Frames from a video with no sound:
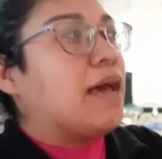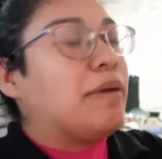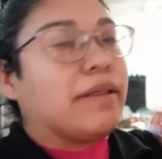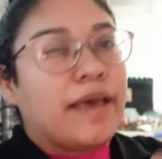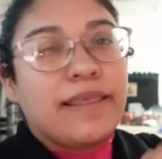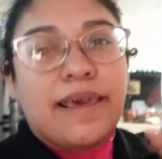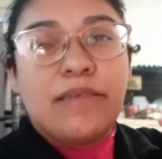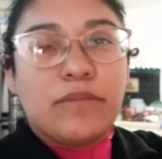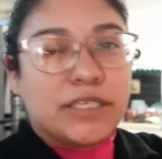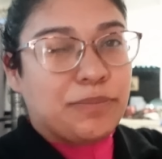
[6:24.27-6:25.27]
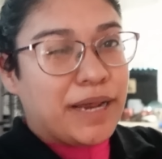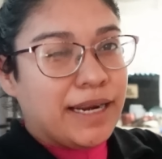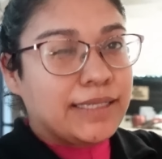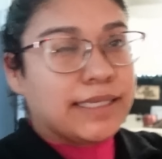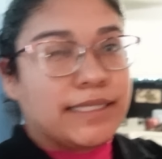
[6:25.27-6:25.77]
la verdad en mis
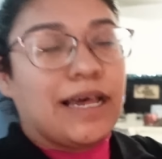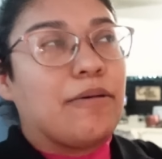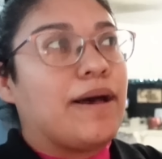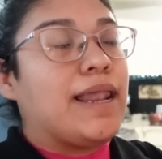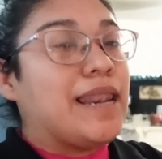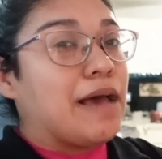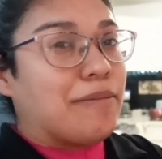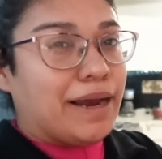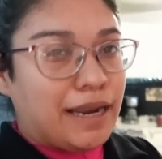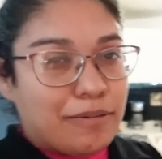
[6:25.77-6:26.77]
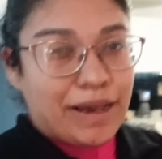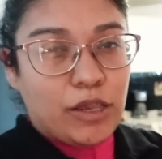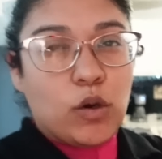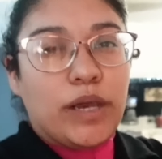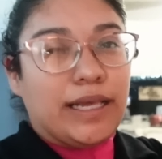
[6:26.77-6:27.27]
planes estaba lavar el
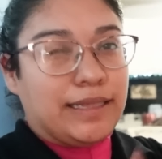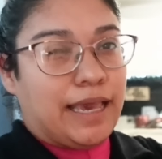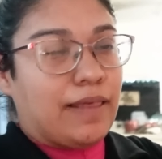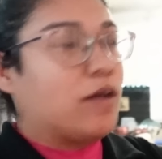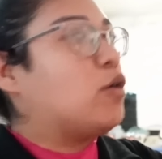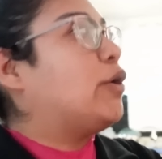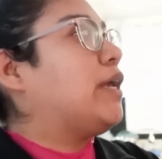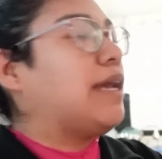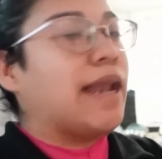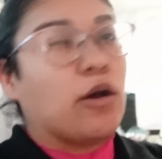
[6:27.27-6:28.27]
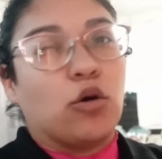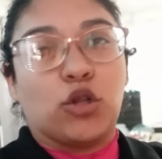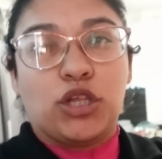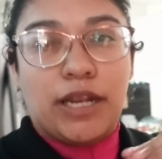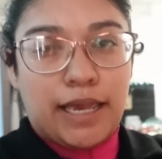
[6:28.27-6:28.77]
baño el día de hoy y la
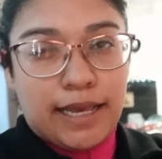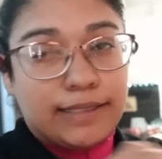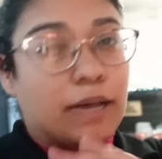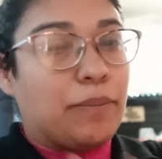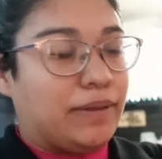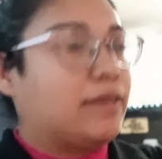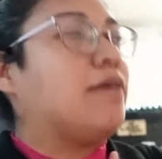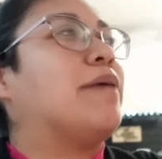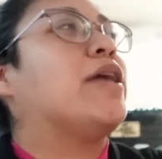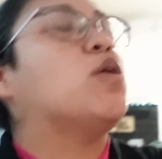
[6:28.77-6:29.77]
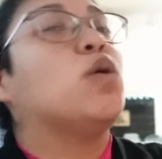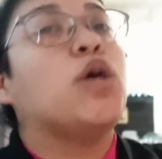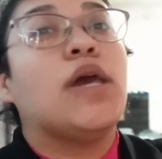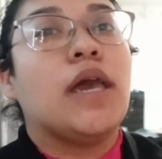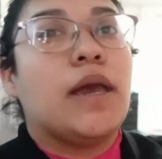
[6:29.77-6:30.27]
cortina y el tapete de baño.
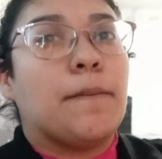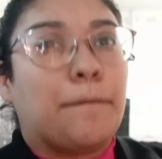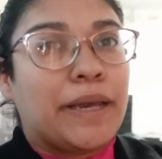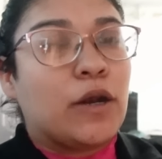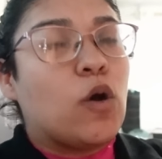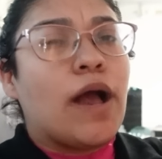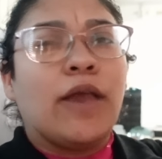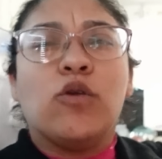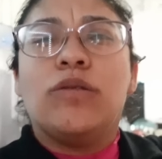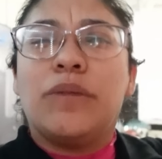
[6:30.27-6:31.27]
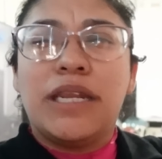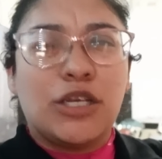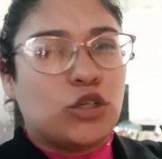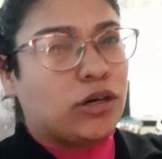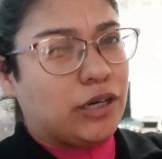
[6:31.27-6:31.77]
Pero hay un
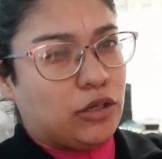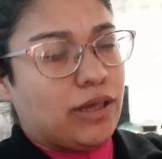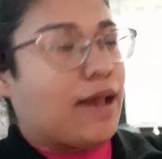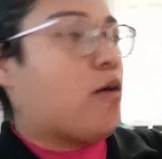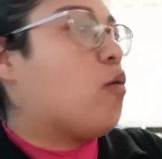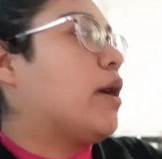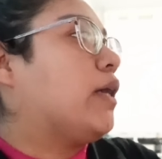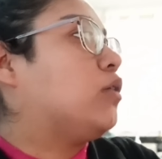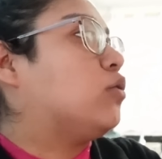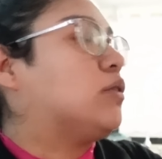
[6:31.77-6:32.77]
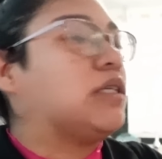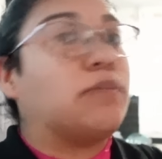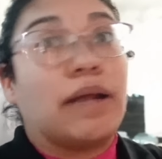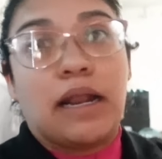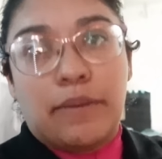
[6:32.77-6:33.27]
mini chorrito de agua, entonces
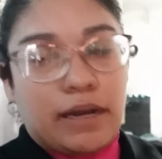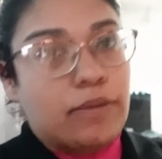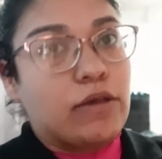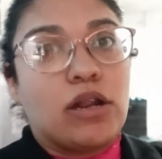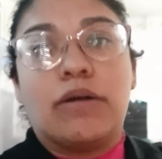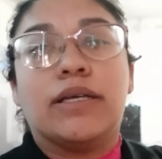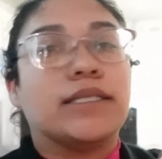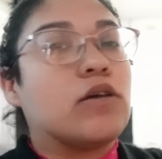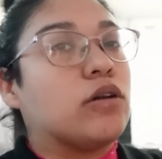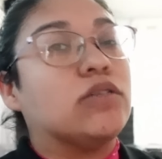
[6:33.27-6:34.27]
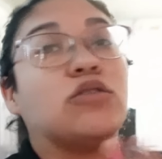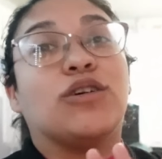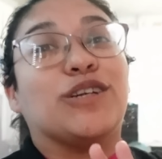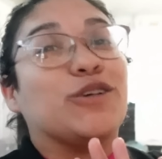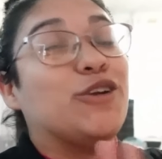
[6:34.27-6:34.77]
para lavar el baño la verdad es que con ese
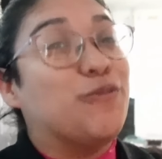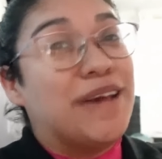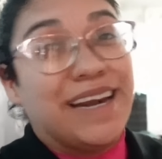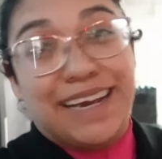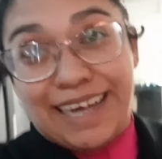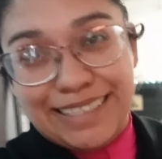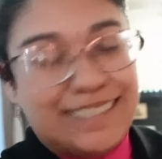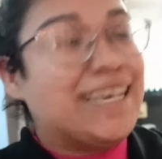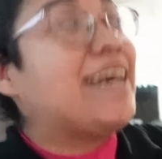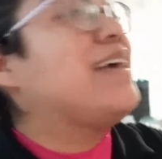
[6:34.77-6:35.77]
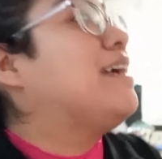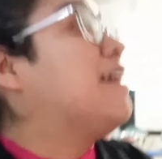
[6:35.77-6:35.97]
chorrito no me alcanza.